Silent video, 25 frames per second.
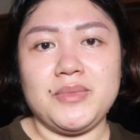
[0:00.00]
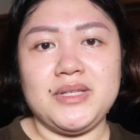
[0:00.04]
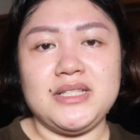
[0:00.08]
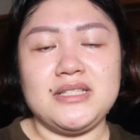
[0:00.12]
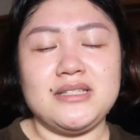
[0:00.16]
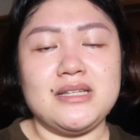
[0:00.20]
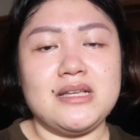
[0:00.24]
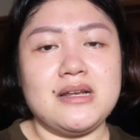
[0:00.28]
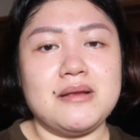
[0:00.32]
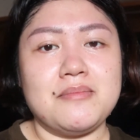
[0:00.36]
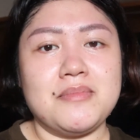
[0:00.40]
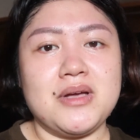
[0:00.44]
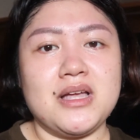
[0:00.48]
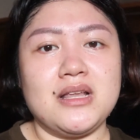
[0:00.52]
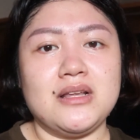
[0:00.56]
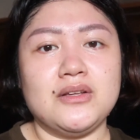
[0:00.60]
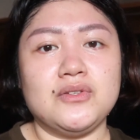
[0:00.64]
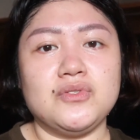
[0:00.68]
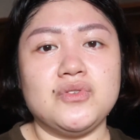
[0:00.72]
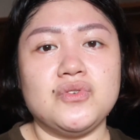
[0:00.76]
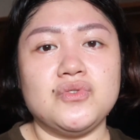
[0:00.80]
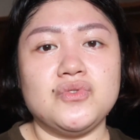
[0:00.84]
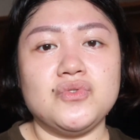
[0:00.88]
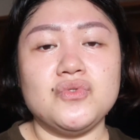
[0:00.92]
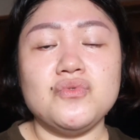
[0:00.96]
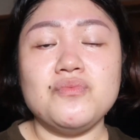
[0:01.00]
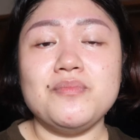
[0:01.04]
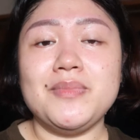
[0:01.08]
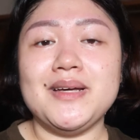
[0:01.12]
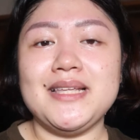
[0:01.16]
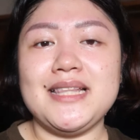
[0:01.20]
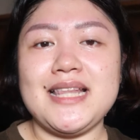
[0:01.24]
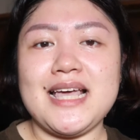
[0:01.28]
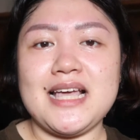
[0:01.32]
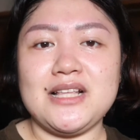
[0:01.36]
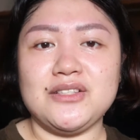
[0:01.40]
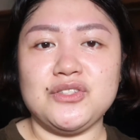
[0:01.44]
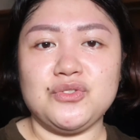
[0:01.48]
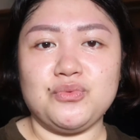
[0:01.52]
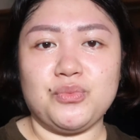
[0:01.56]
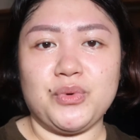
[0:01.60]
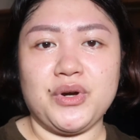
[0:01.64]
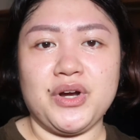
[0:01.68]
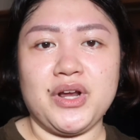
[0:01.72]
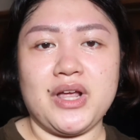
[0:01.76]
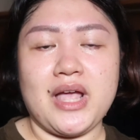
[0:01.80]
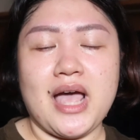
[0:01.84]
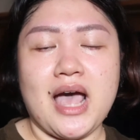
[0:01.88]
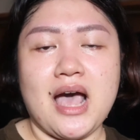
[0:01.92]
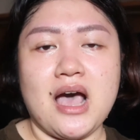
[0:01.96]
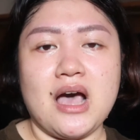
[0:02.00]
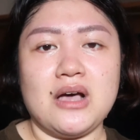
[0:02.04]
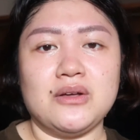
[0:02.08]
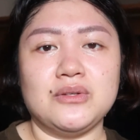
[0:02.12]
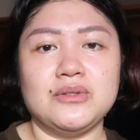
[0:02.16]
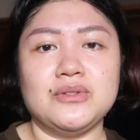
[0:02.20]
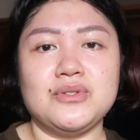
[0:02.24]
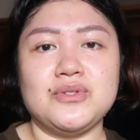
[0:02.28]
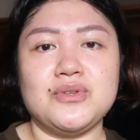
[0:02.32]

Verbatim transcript: Minsan naman nagzo-zumba dance workout.